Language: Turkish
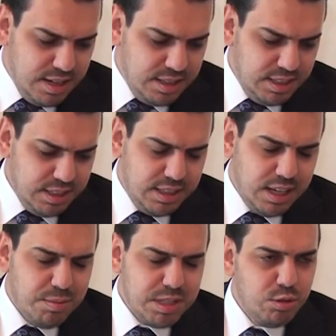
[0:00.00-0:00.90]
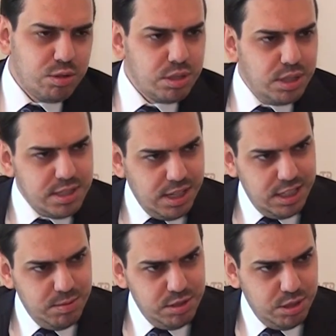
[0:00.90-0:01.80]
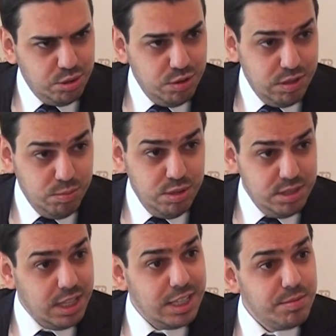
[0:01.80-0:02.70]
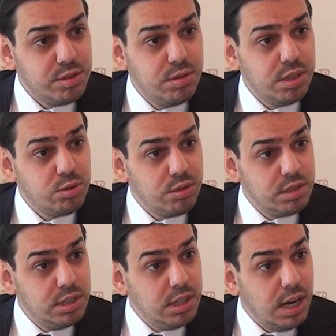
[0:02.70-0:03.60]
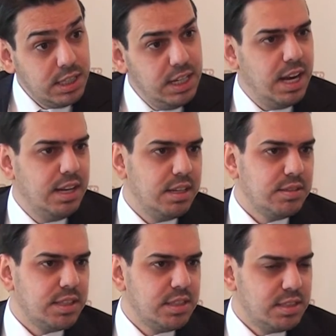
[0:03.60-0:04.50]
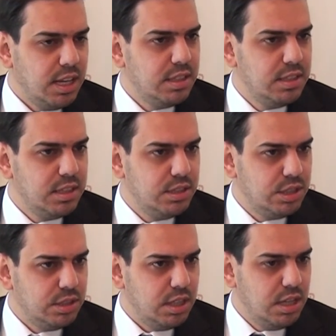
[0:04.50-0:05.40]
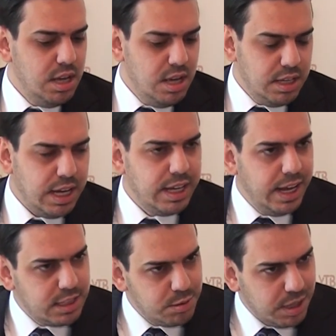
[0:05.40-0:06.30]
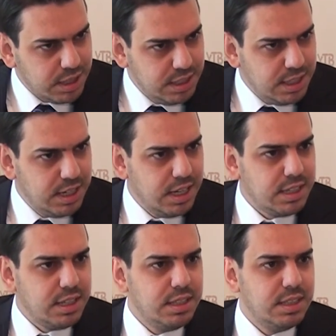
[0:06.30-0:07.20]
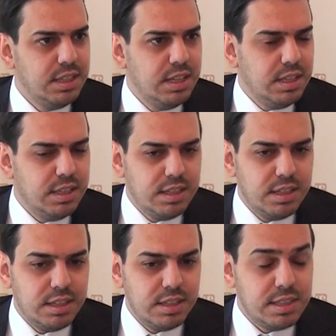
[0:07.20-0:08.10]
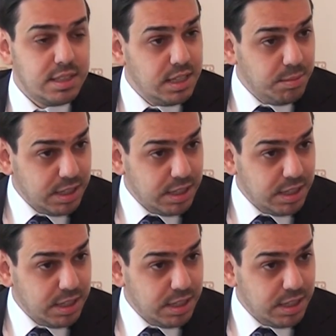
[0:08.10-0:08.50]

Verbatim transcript: e, dedik ki ya bizim yurt dışında insanlarımız yaşıyor ve bu insanlarımız yönelik çok ciddi hak ihlalleri var saldırıların dışında. Hı hı. Yani eğitim hakkıyla alakalı, e, istihdam